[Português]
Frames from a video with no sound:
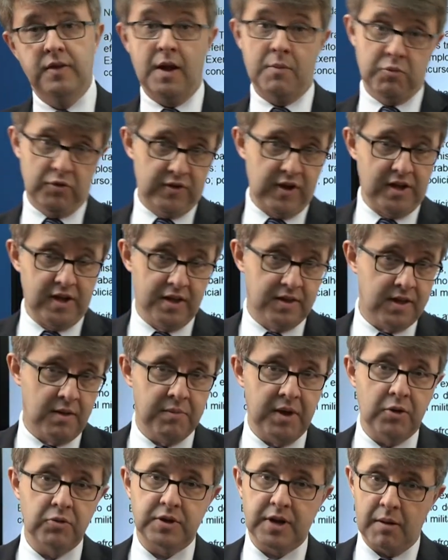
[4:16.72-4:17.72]
Temos aqui
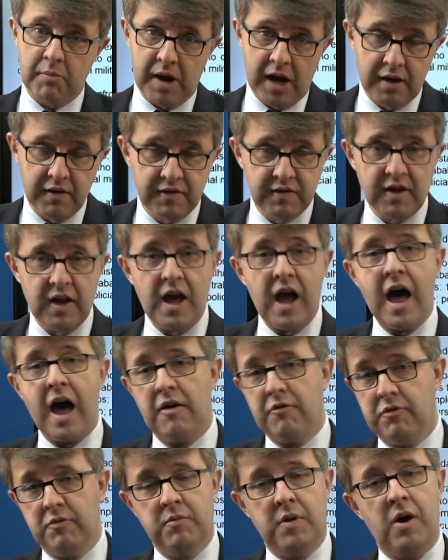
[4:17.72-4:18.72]
também o trabalho
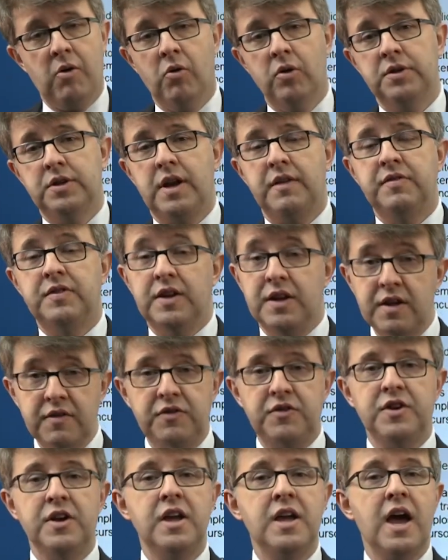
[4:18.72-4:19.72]
escravo, uma outra
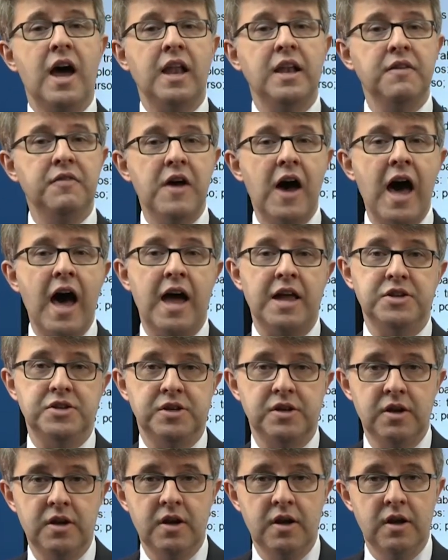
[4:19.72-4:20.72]
triste
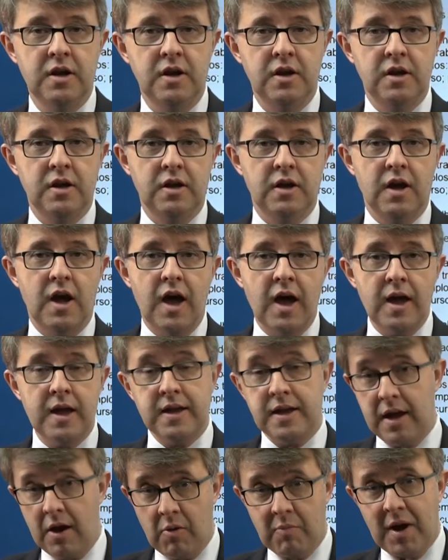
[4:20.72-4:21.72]
realidade, né?
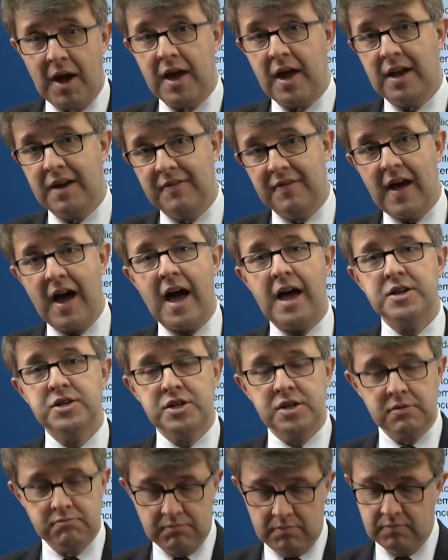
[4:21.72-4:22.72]
e é uma
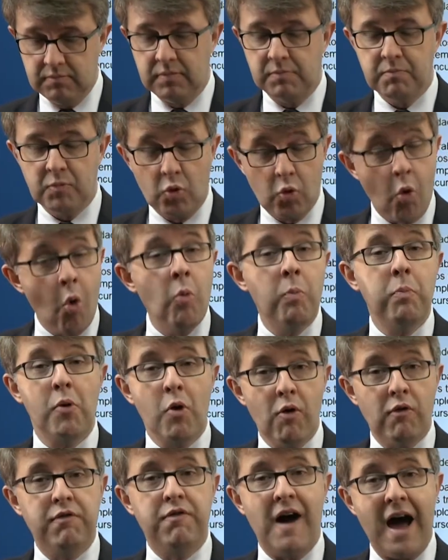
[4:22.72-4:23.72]
realidade
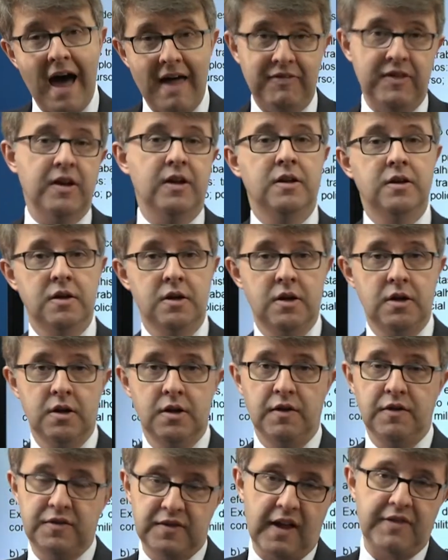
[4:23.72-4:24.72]
comprovada
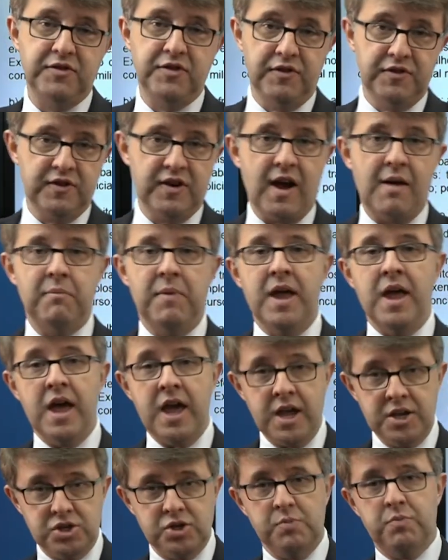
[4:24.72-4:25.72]

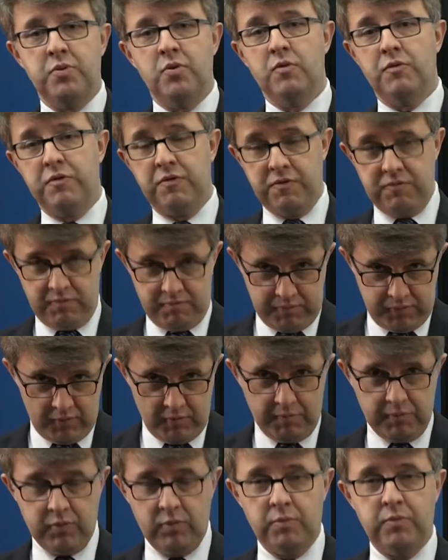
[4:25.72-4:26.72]
estatisticamente por,
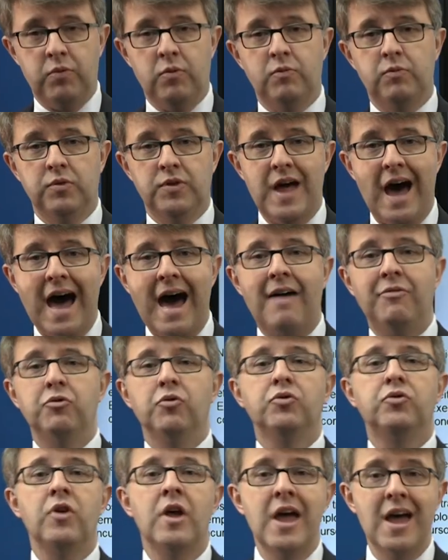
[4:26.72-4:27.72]
por, por,
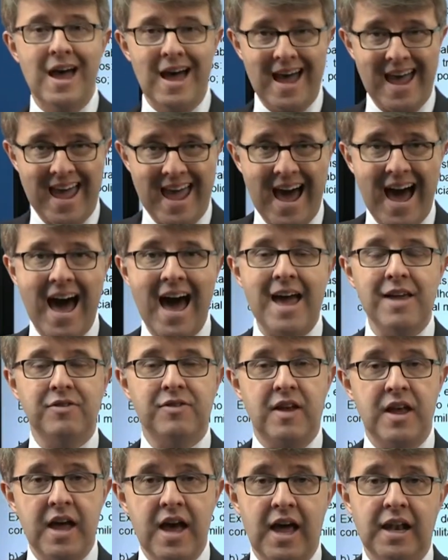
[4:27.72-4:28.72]
dados
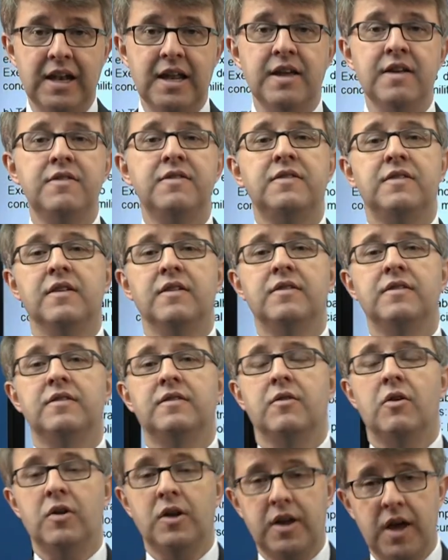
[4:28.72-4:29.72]
reais,
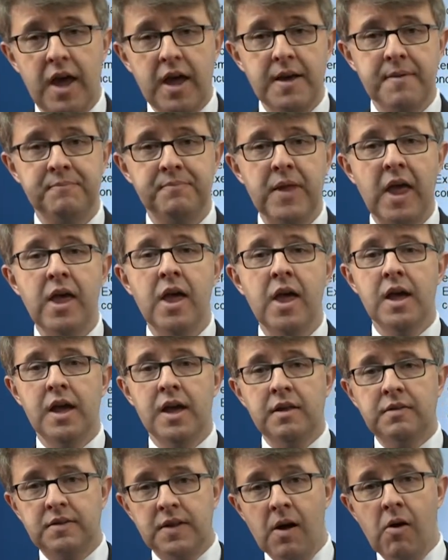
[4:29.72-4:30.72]
realistas, ok?
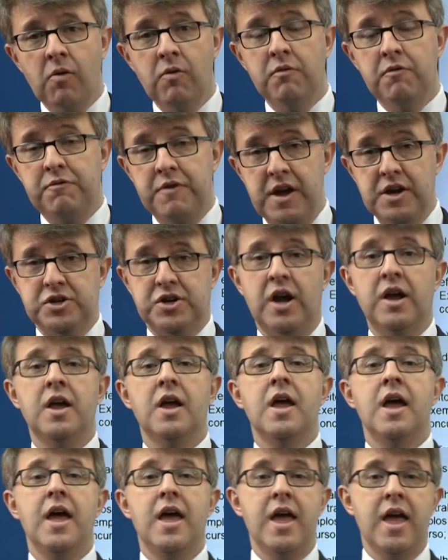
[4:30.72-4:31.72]
Então, veja,
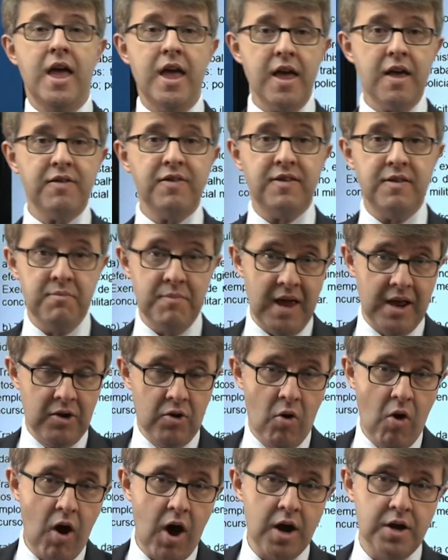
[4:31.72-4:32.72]
esse
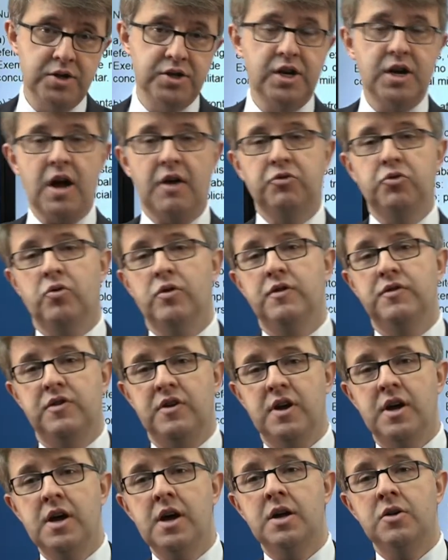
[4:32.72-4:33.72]
menor de
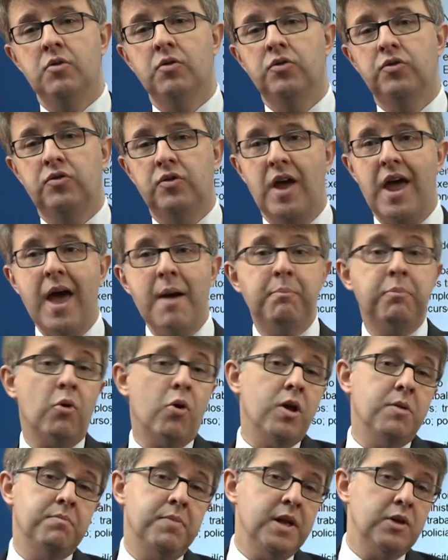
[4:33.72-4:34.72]
14 anos é
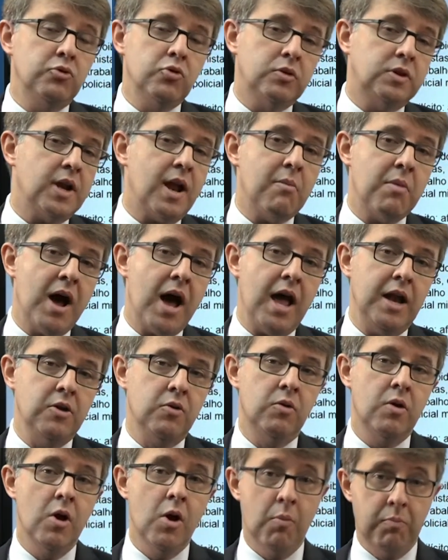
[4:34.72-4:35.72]
proibido o
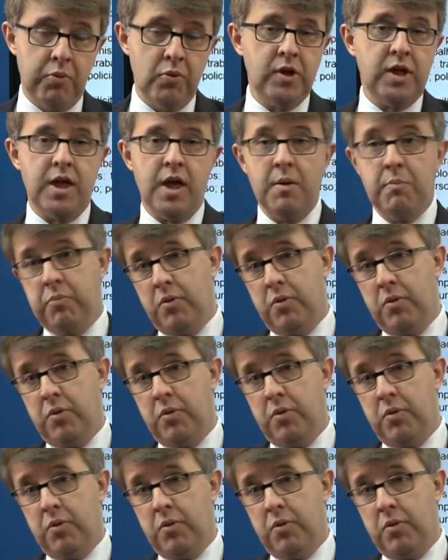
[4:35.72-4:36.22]
trabalho. Por quê?